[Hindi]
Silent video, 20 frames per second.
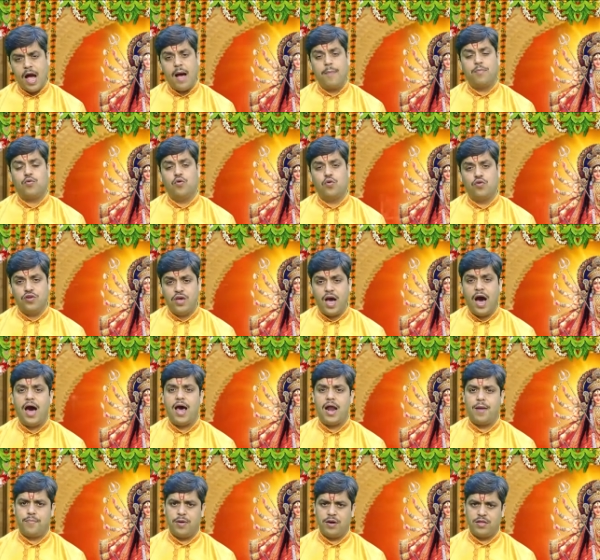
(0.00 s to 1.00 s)
आपको क्या
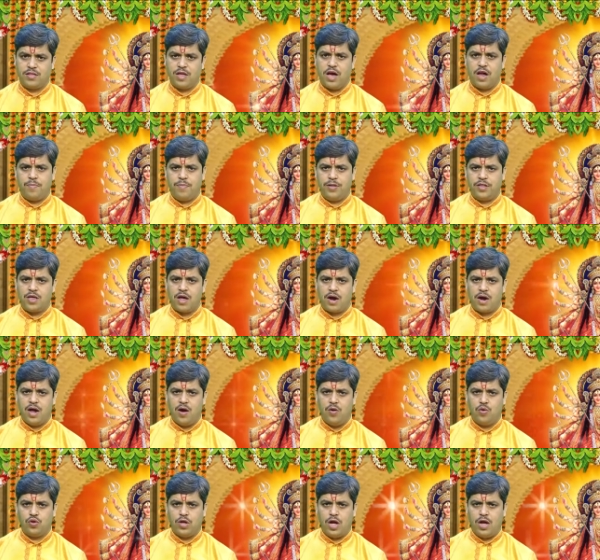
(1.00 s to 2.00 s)
अर्पण अर्पित करना
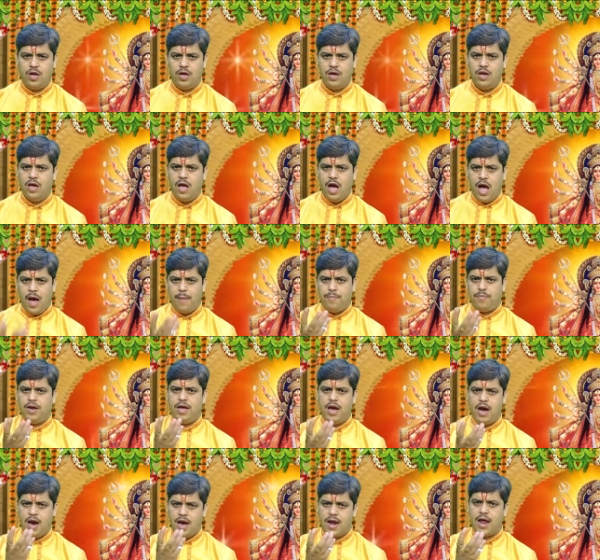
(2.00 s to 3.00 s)
होता है आपने
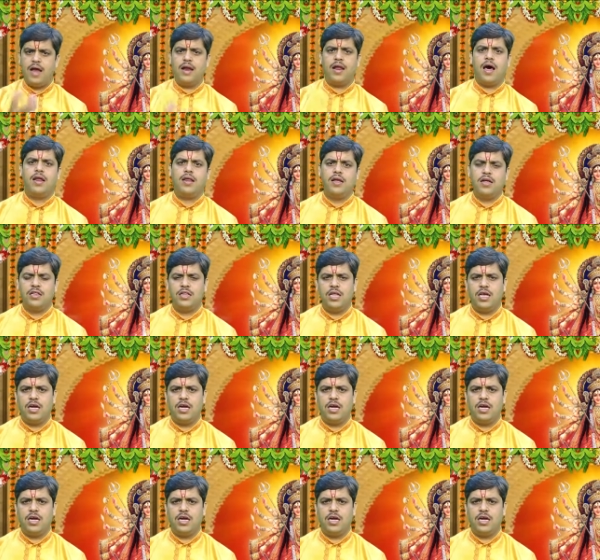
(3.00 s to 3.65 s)
हरा नारियल